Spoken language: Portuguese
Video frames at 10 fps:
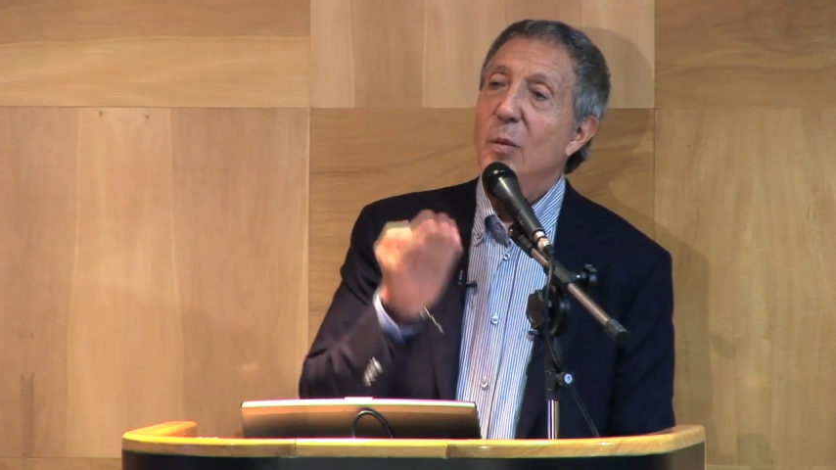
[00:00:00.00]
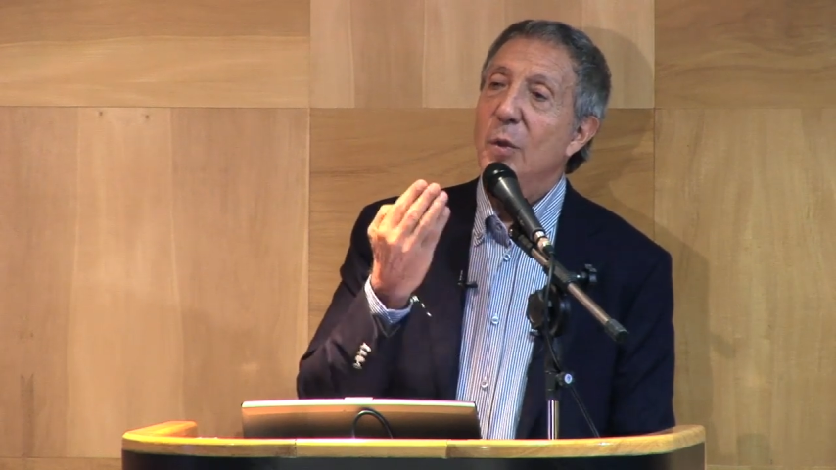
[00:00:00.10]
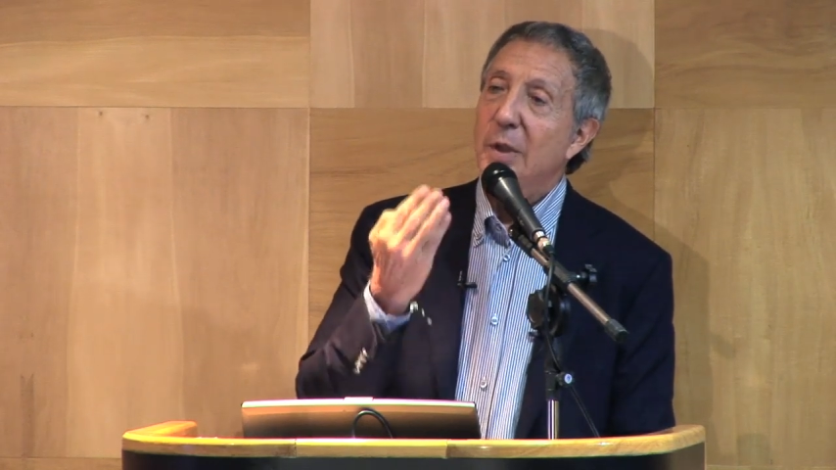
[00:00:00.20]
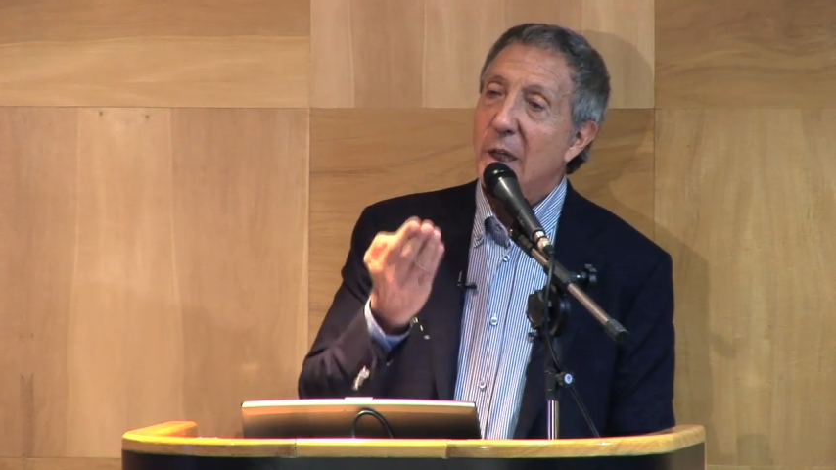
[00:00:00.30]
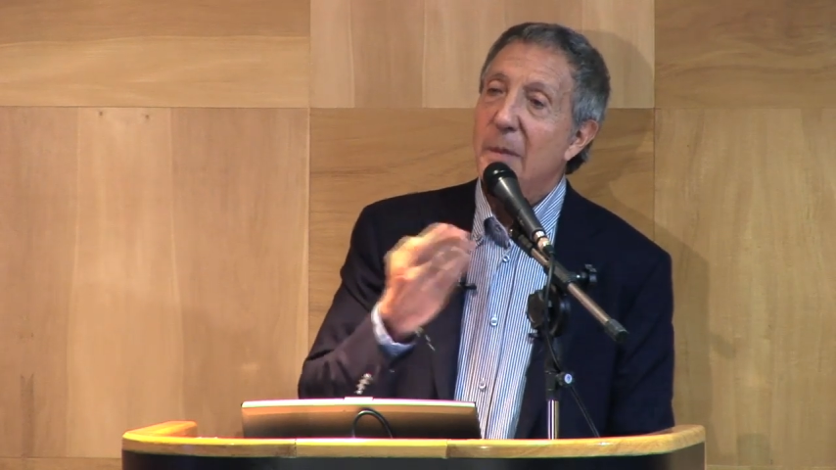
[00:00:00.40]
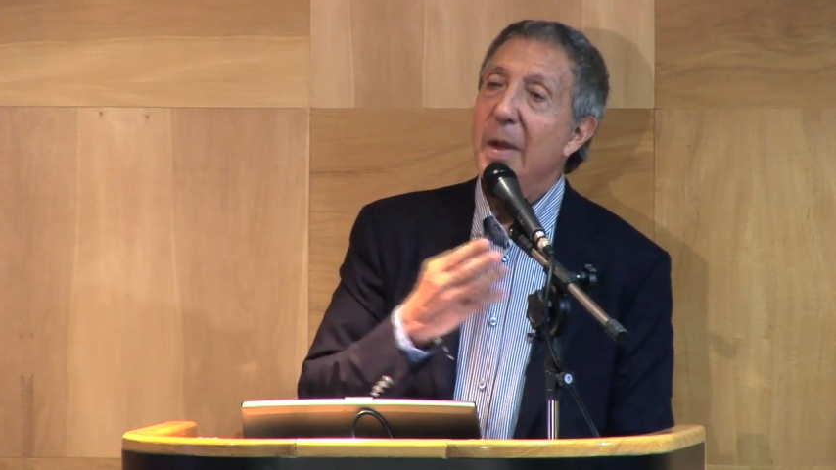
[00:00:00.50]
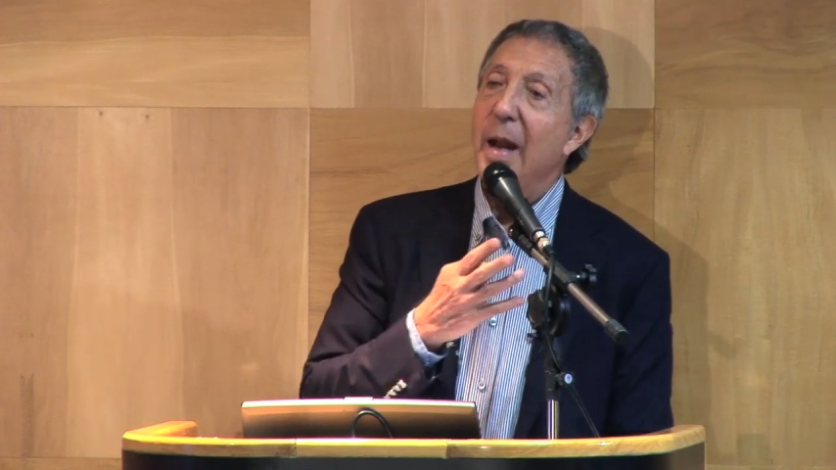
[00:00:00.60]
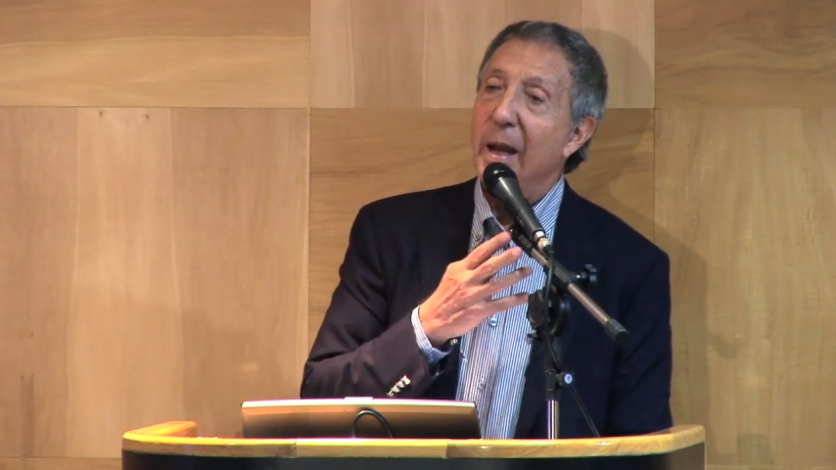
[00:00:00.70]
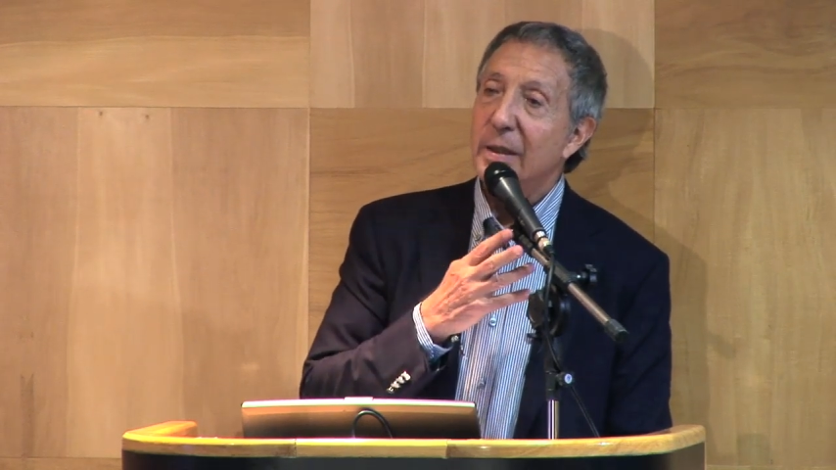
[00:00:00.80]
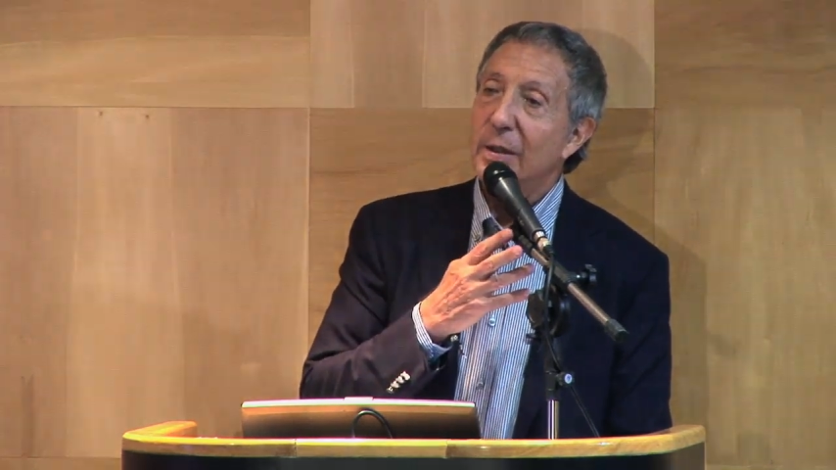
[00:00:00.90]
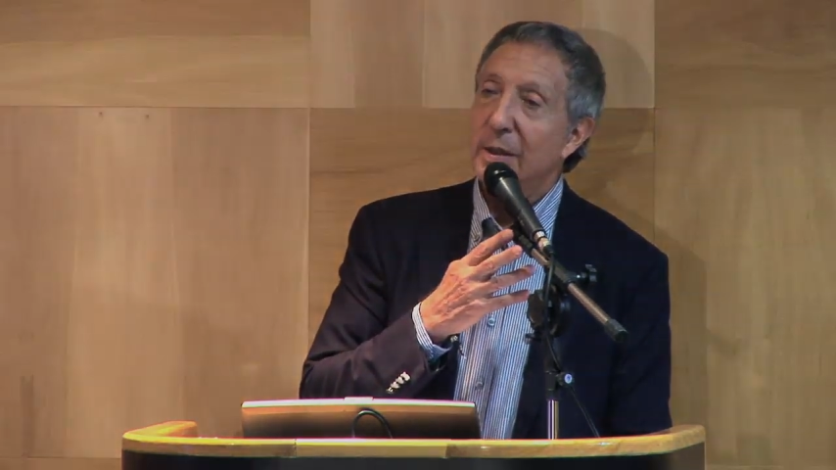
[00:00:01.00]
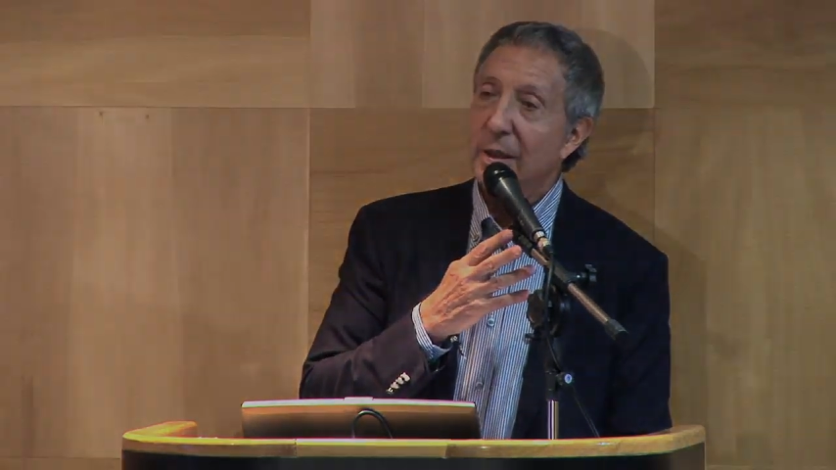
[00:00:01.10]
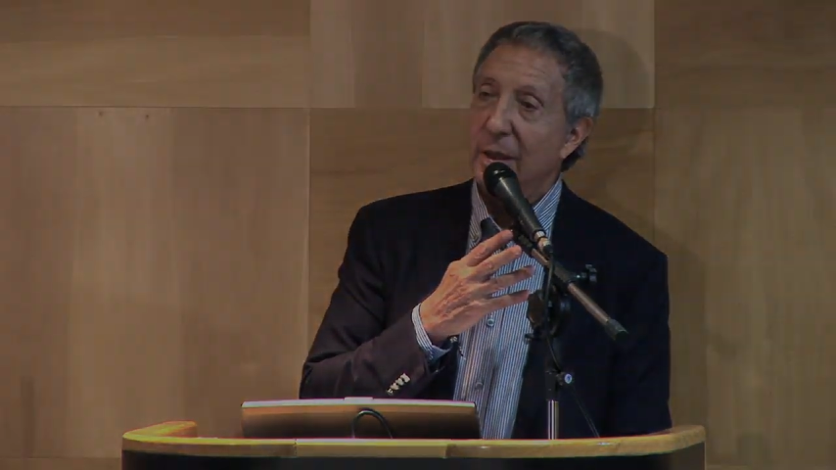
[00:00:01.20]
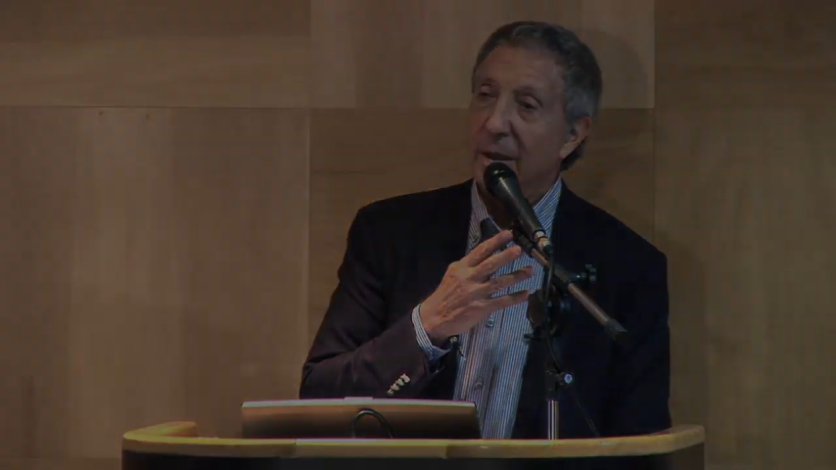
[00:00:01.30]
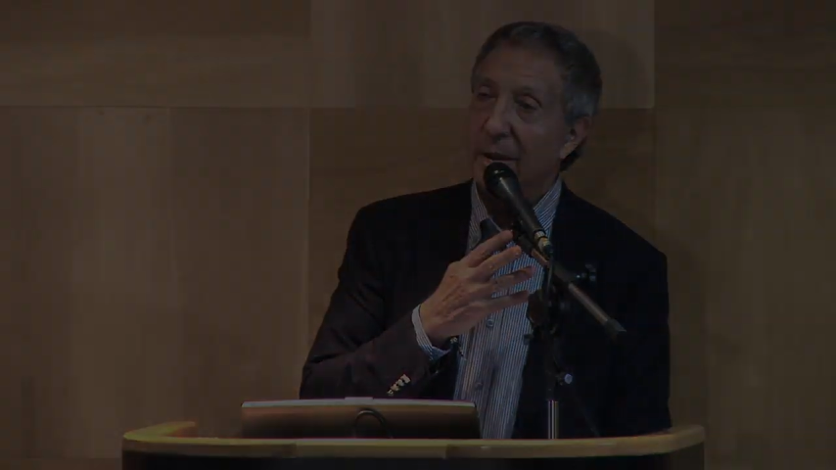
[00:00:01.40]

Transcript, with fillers: porque ele merece.